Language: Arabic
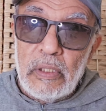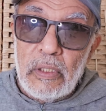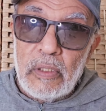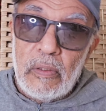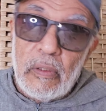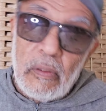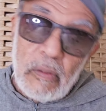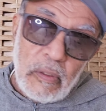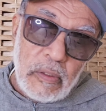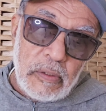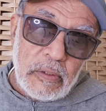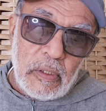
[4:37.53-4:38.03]

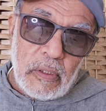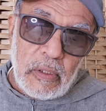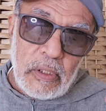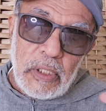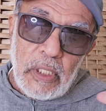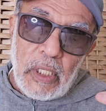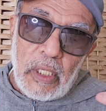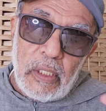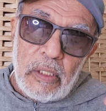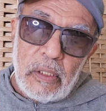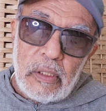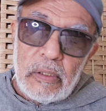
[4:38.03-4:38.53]
كله
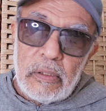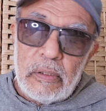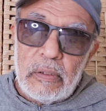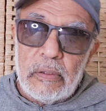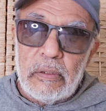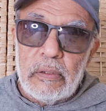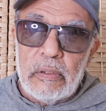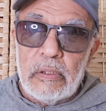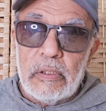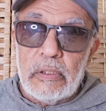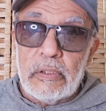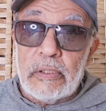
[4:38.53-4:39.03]
طغيان
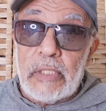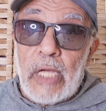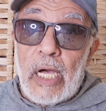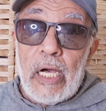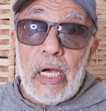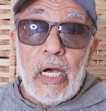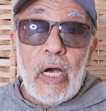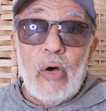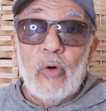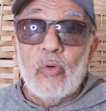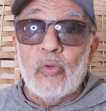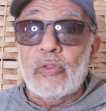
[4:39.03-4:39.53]

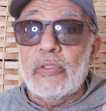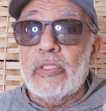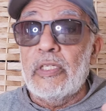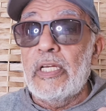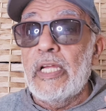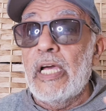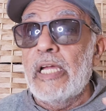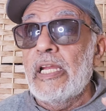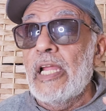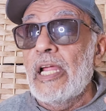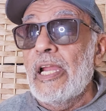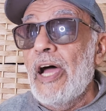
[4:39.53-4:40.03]
طغوت لأن